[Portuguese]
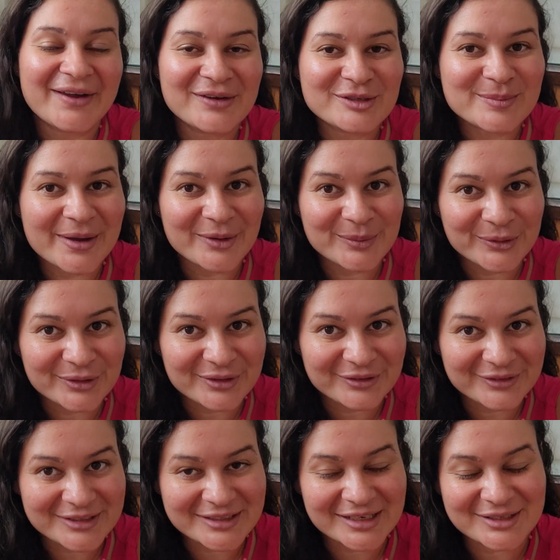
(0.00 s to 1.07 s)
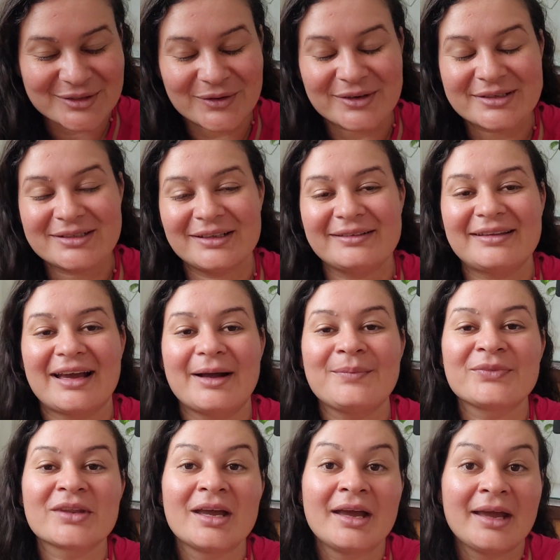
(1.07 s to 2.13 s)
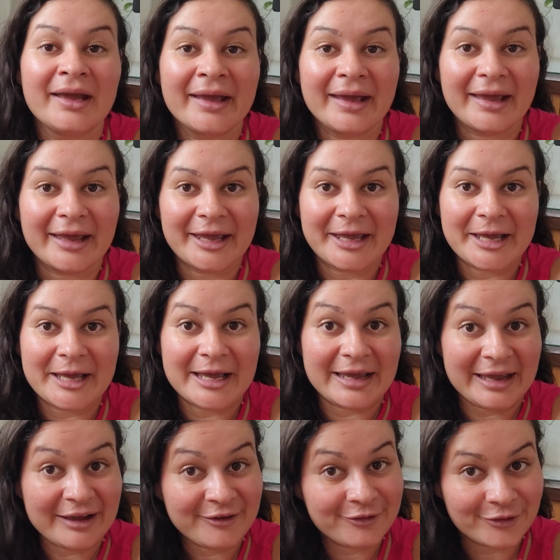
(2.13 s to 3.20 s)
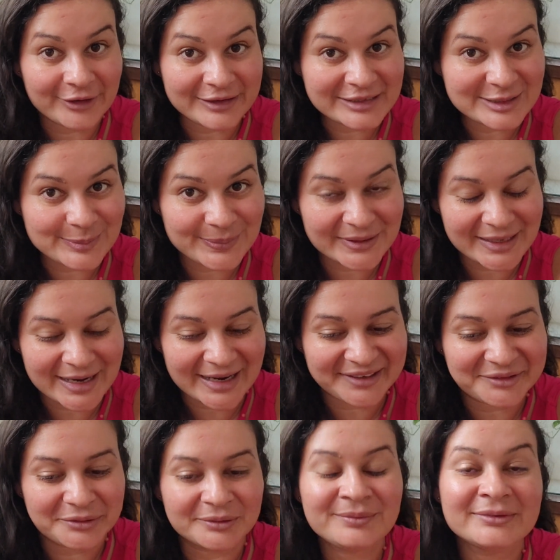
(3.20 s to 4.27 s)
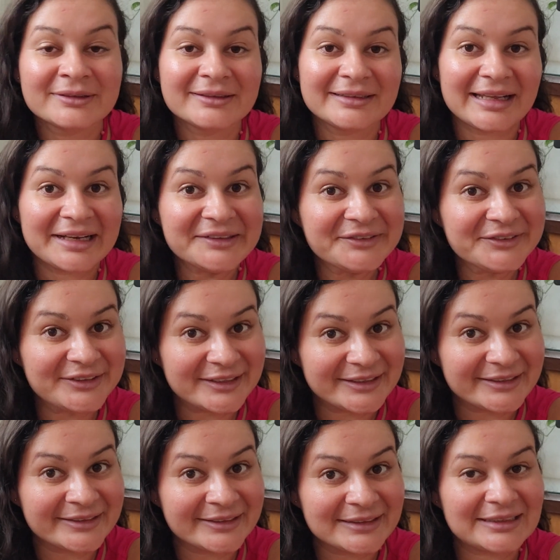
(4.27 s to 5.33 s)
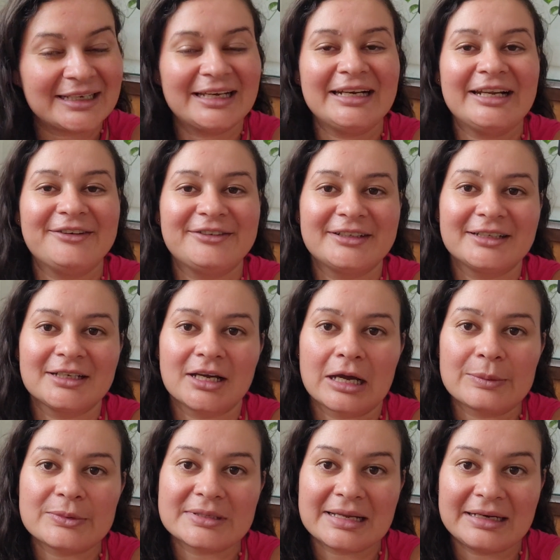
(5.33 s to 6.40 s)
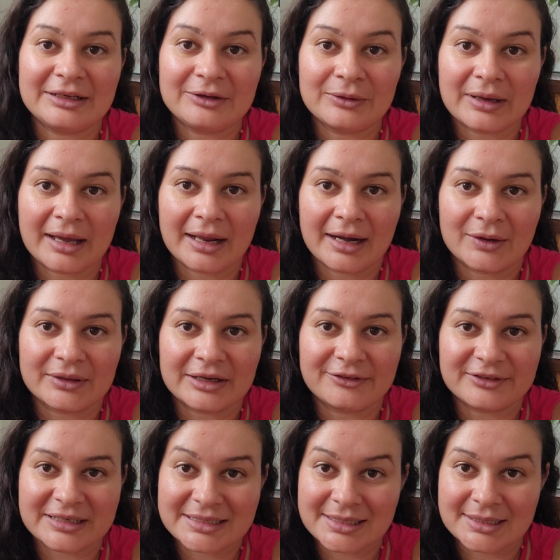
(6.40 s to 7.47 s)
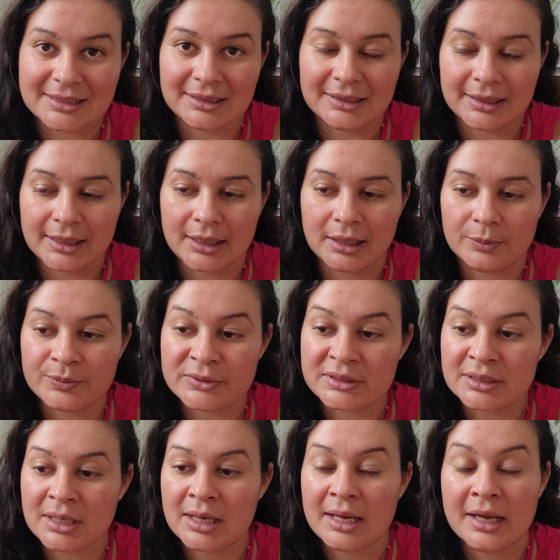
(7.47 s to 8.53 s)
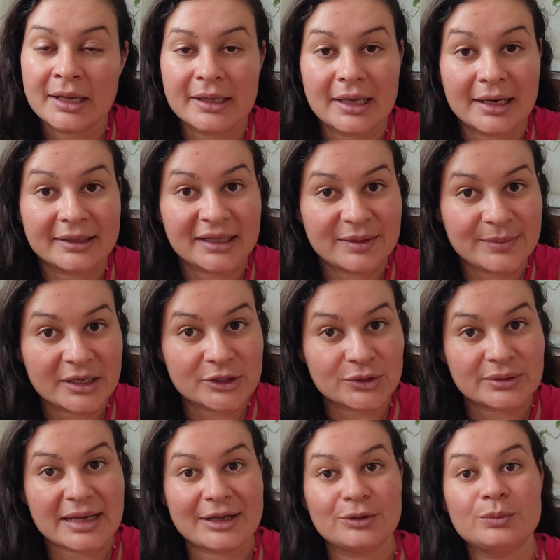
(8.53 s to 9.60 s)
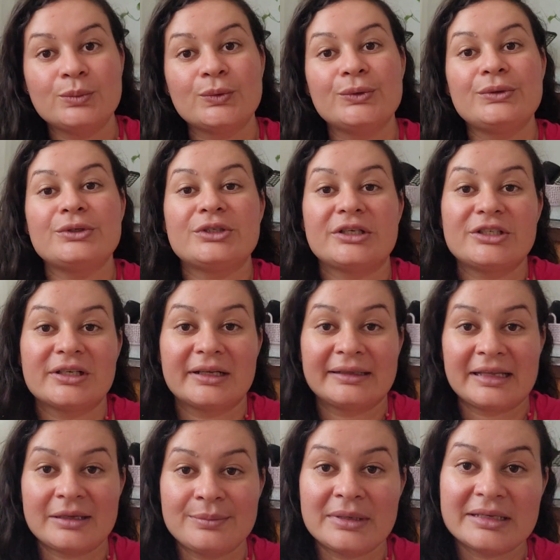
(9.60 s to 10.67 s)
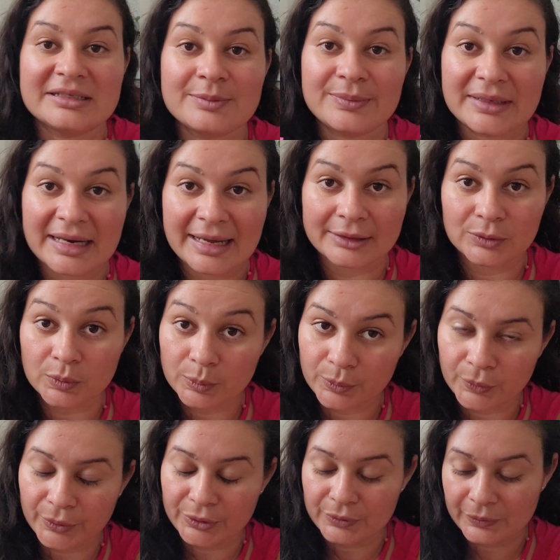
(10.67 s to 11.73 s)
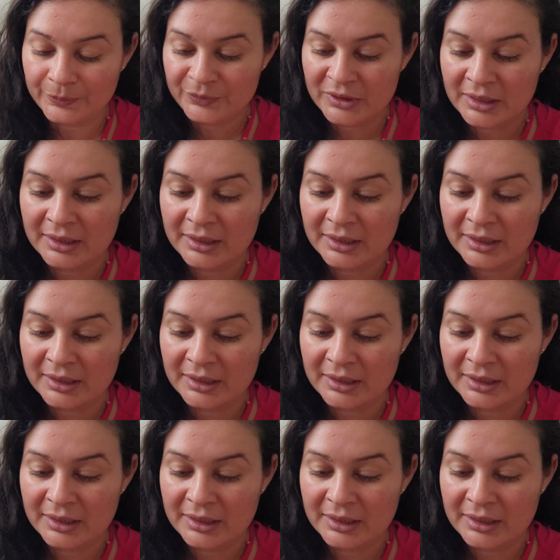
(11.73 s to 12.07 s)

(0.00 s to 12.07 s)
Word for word: Eu espero muito que vocês gostem, tá? É, é, foi inspirado na Fran, tá? Na Fran Campos, lá no canal da Francis Lane Campos, que ela tem me ajudado muito, gente. Ela tem me inspirado muito.